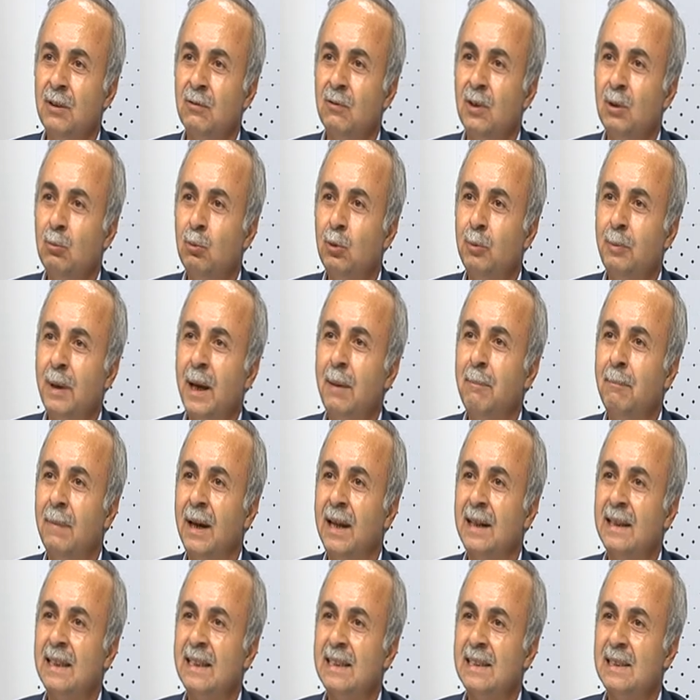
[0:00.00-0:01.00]
ve bu ben
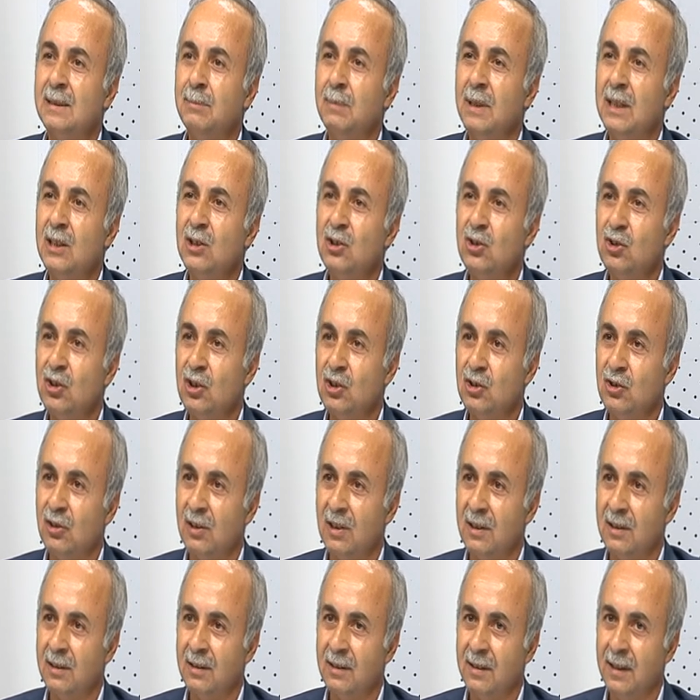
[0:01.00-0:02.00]
merkezli bakış
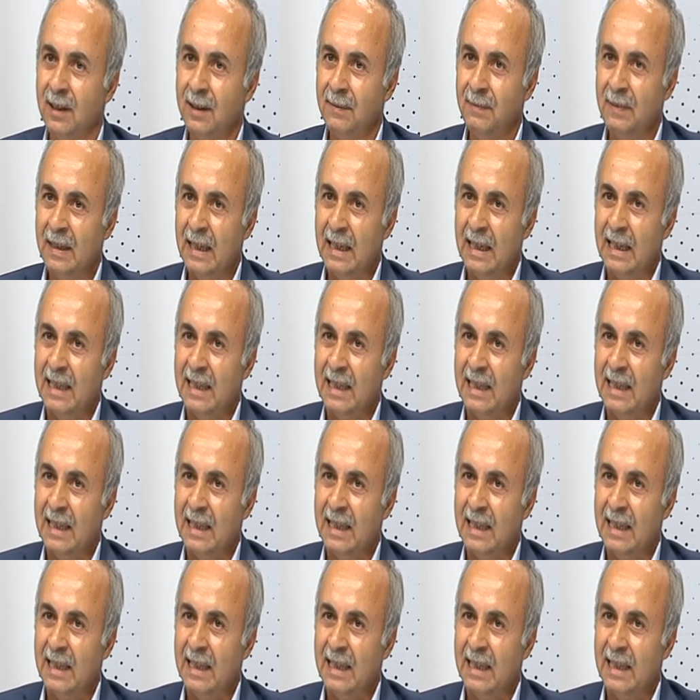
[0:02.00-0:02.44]
açıları da